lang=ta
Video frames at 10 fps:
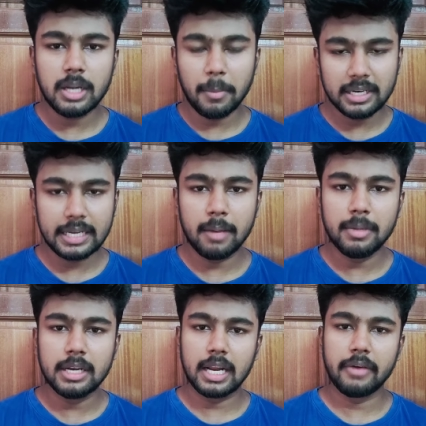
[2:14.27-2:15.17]
நமக்கு
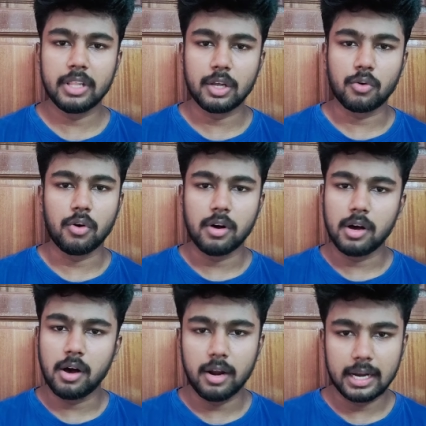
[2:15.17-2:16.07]
டைமிங் நிறையவே தான் இருக்கும்
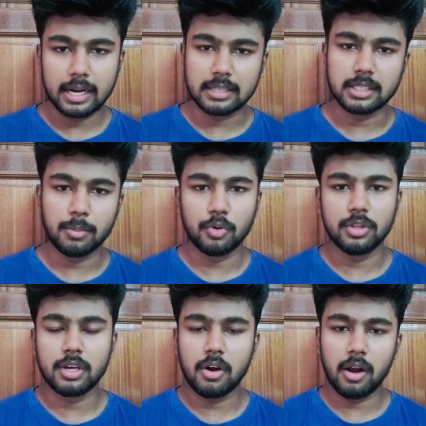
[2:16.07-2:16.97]
ஆன்லைன் கிளாஸ் தான் போகுது
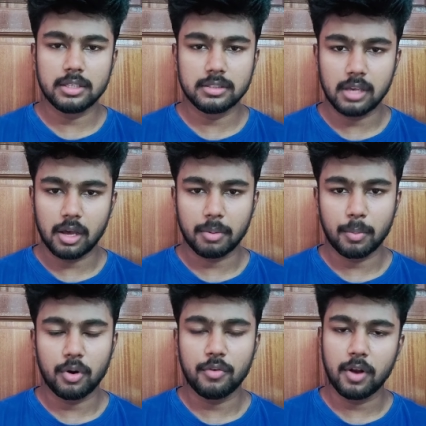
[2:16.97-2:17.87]
காலேஜஸ் யாருமே
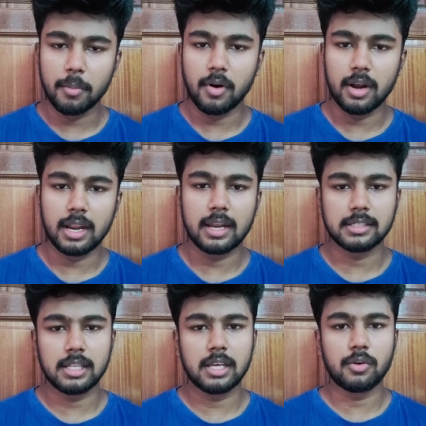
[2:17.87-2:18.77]
போல் ஃபுல்லாமே ஆன்லைன் கிளாஸ்
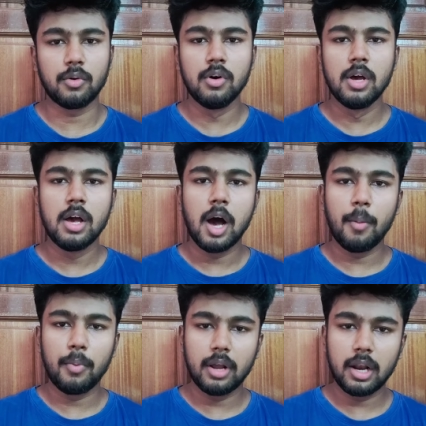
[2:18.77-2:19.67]
தான் இருக்கும்
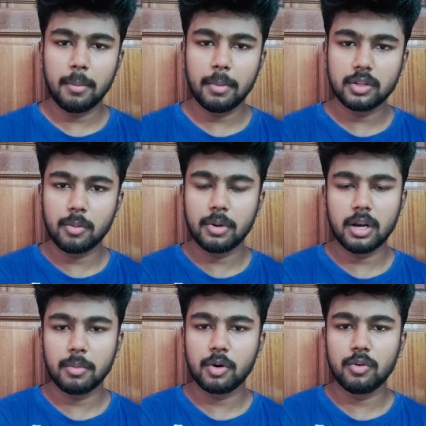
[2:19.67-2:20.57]
அப்போ நல்லா பார்த்தோம் அப்படின்னா
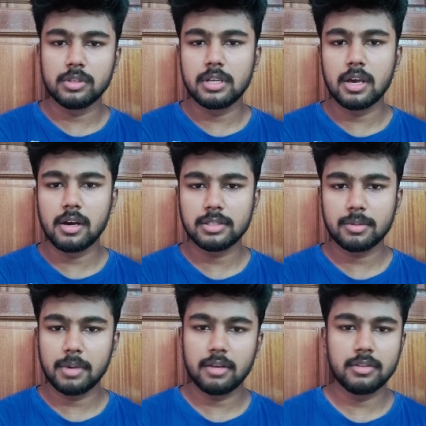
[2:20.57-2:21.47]
நமக்கு ஒரு த்ரீ
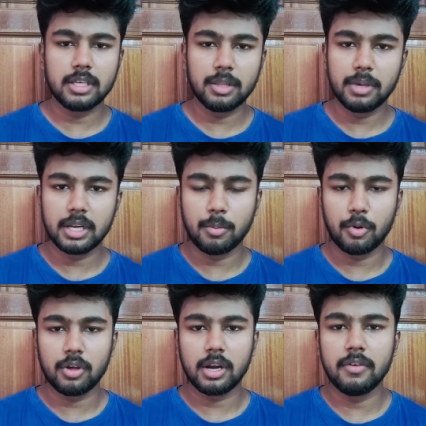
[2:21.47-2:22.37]
ஹார்ஸ்க்கு மேலே வந்து எதுவுமே இருக்க
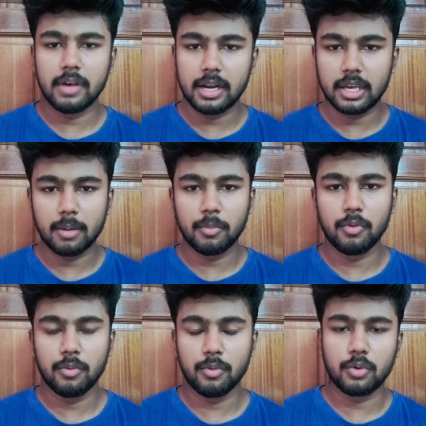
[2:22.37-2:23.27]
போகிறது கிடையாது வேறு எங்கேயும் நம்ம
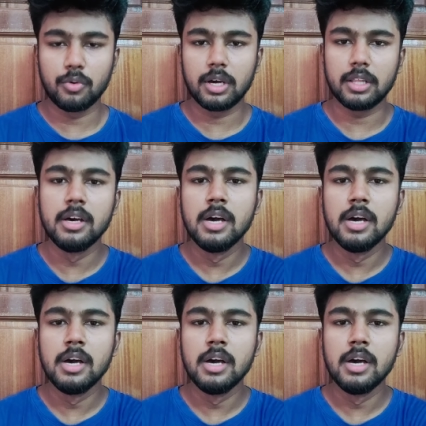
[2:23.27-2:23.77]
ஒர்க்கும் இருக்காது